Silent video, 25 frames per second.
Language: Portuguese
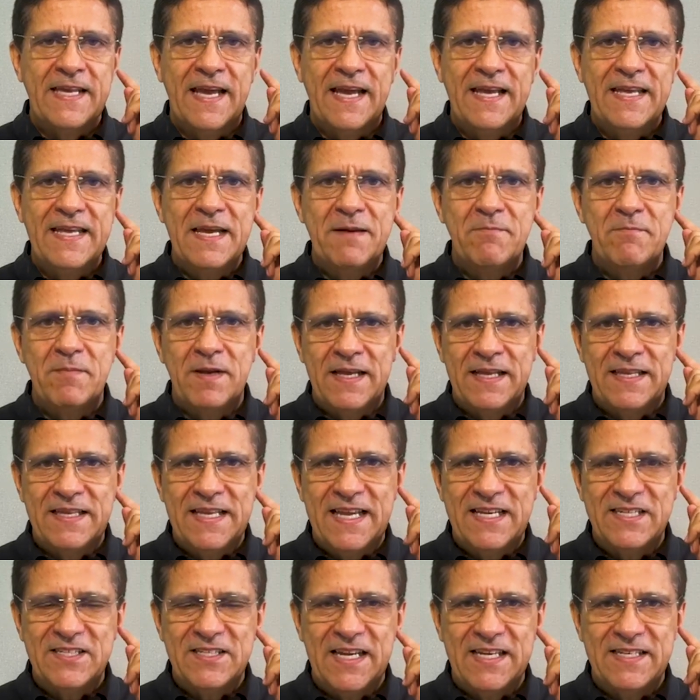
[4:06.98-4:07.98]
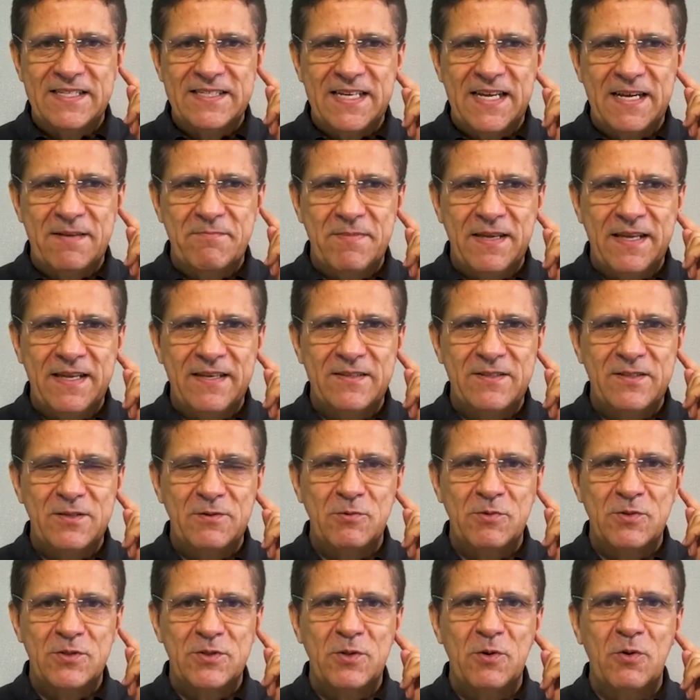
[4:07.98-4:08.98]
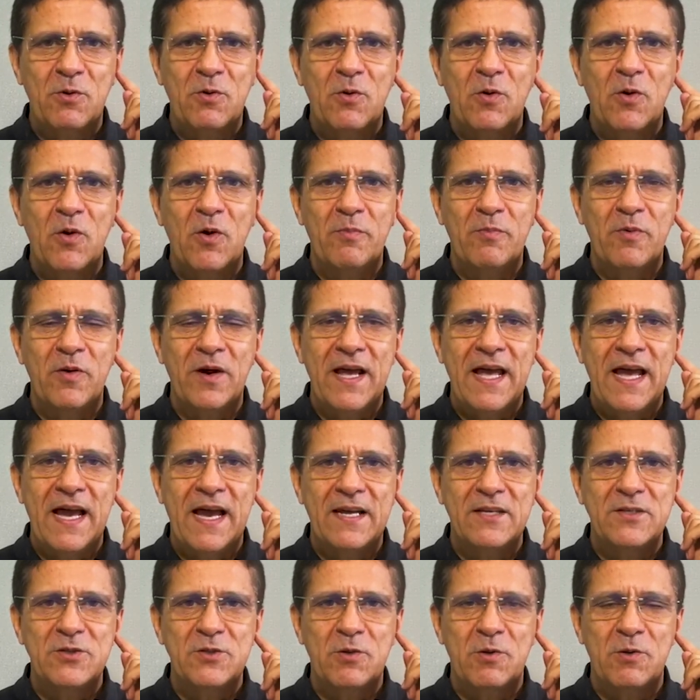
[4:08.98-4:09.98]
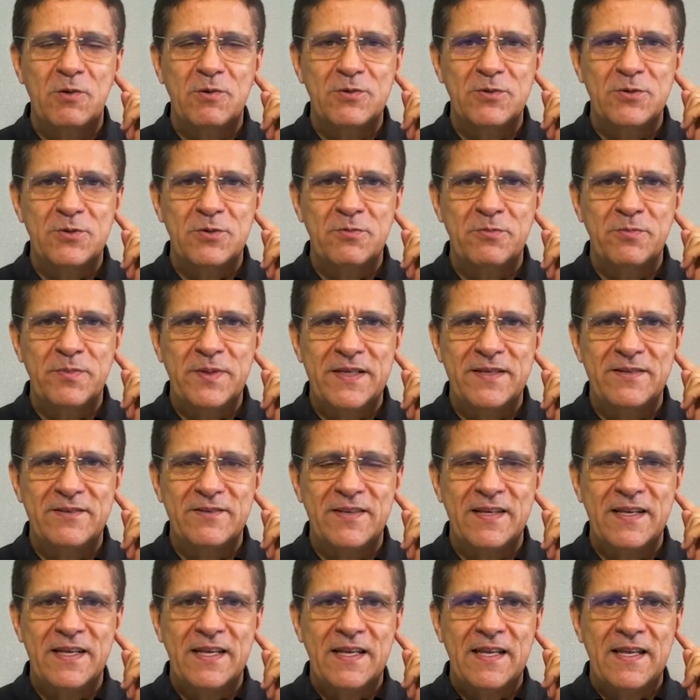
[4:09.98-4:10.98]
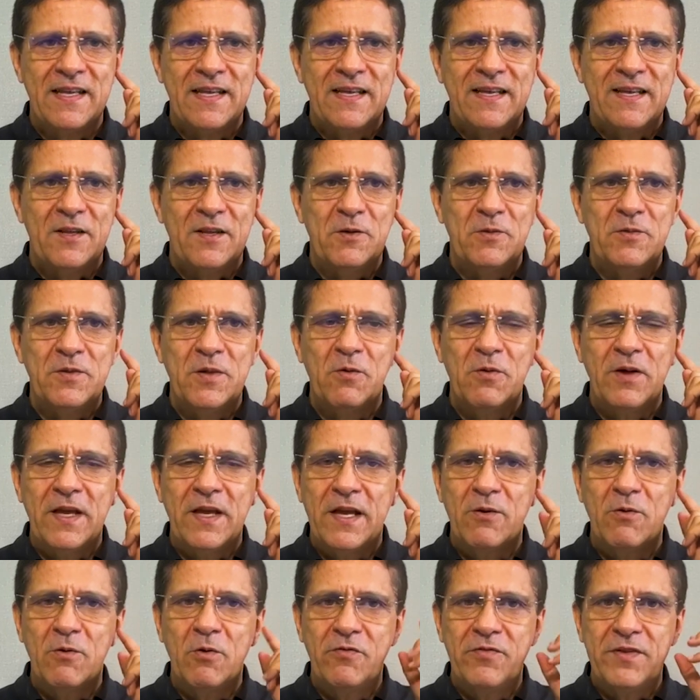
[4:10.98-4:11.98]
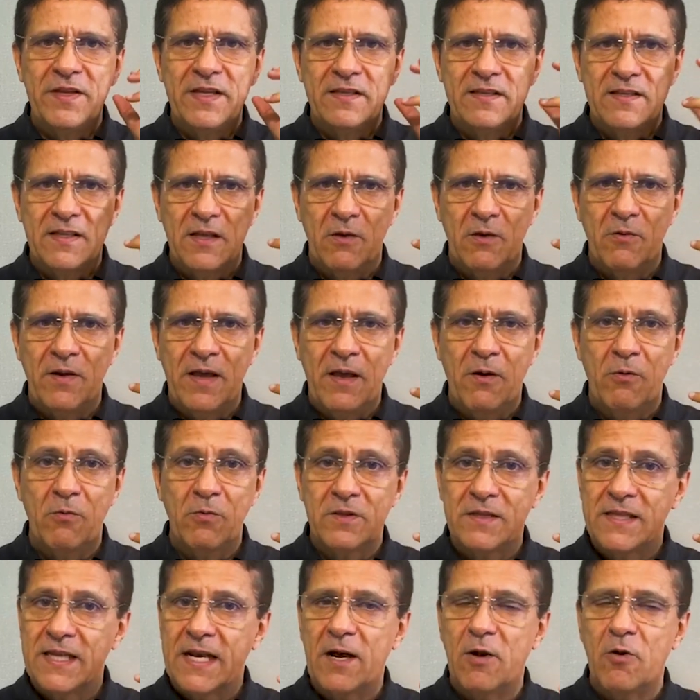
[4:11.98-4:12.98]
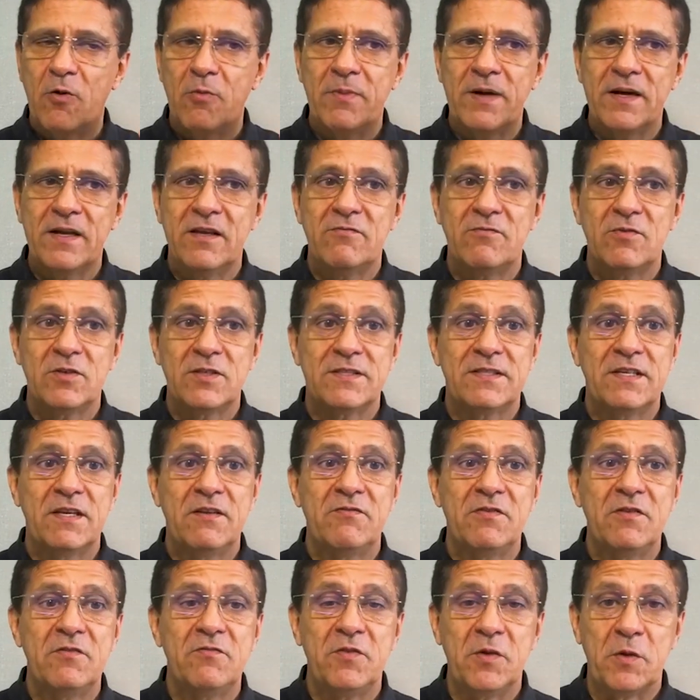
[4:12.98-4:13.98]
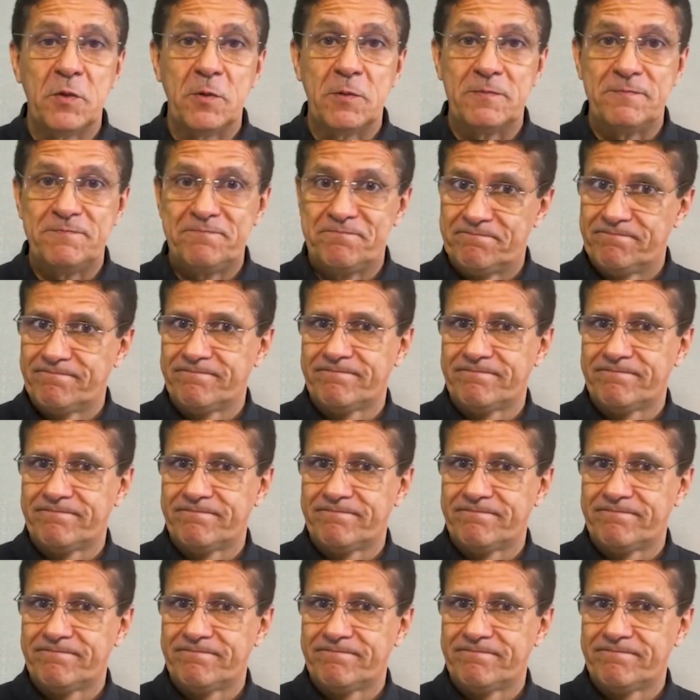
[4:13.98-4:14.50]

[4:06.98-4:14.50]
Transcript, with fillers: E aí, energeticamente, o seu corpo reage com o um zumbido. Eu não quero ouvir. Então, é um trauma que você viveu.